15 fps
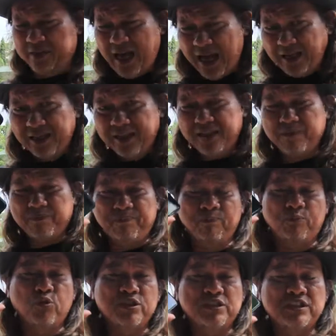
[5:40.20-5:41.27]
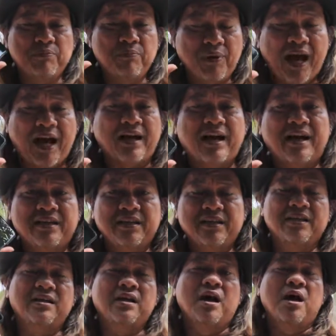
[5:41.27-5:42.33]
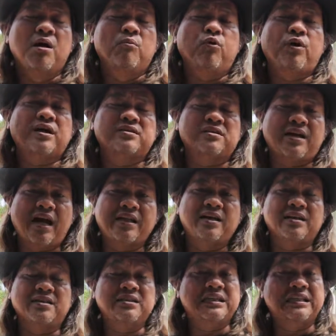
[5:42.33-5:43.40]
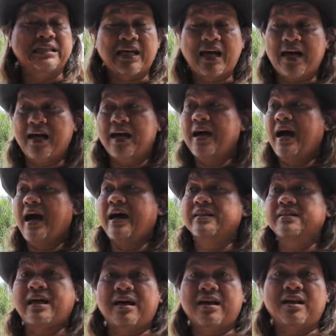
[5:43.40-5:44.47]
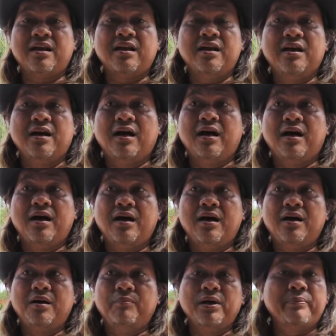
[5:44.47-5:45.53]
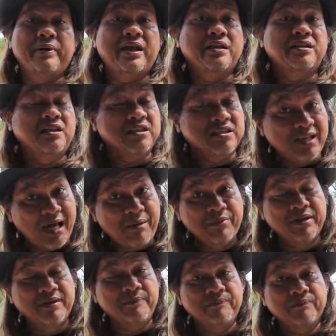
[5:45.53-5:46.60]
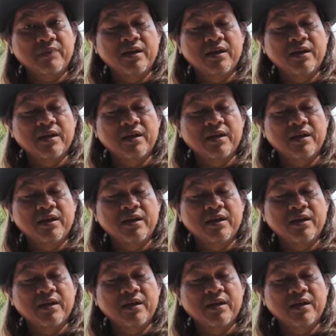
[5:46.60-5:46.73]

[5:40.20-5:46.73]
Jadi puisi Braga ini bukan sekadar cinta antar e, berbeda jenis kelamin,